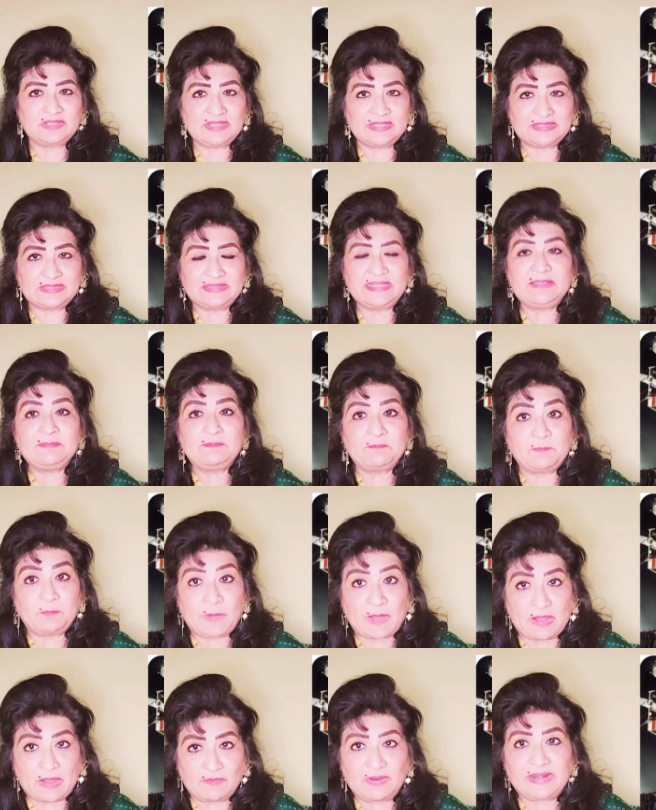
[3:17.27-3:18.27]
इतनी
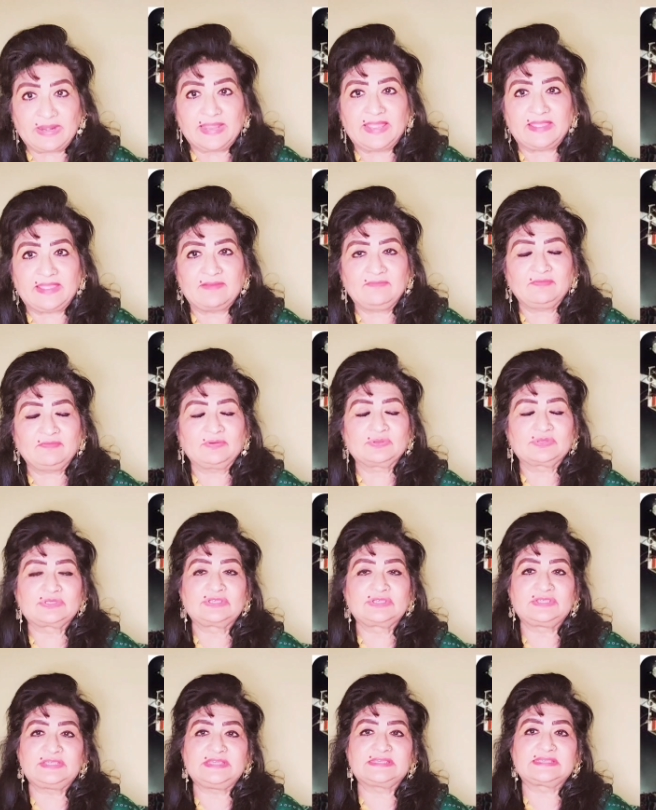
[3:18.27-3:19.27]
पावर है
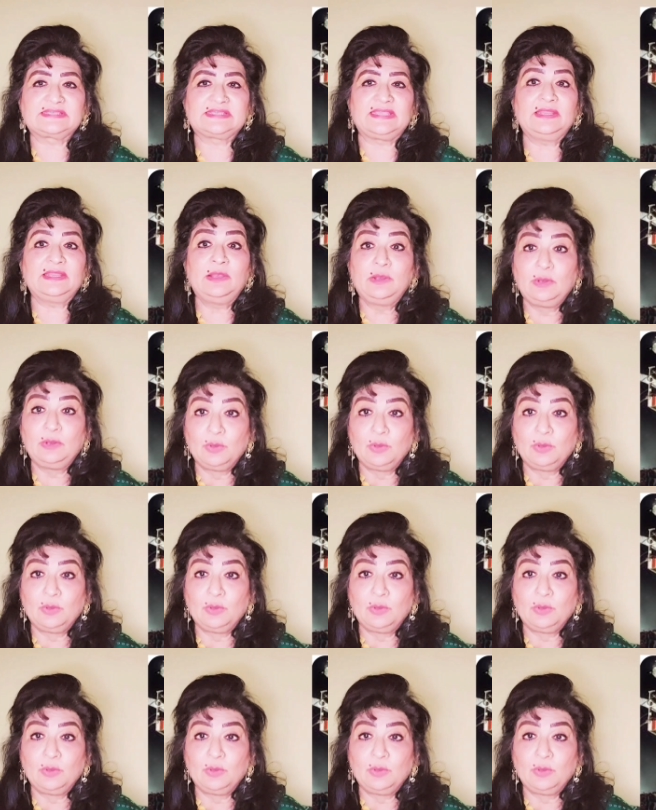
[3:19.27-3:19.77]
उस चीज़ की